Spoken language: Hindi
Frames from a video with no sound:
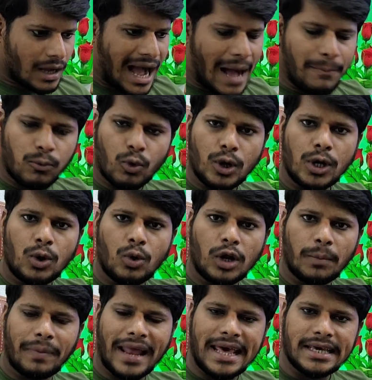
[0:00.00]
आप कोई लोन
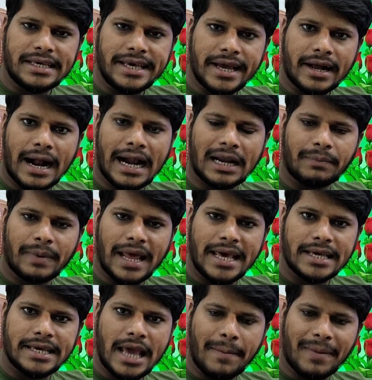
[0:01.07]
अप्लाई किए कार्ड अप्लाई
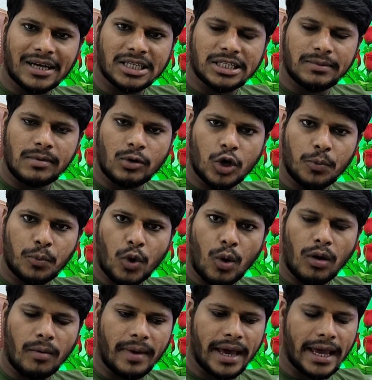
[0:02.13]
किए आपका सिविल कोई
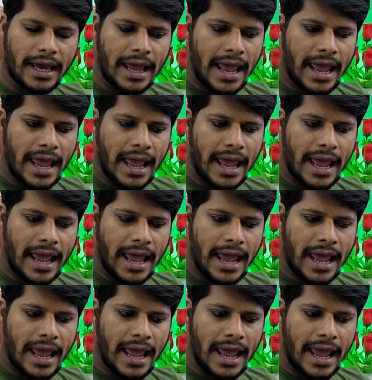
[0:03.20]
प्रॉब्लम है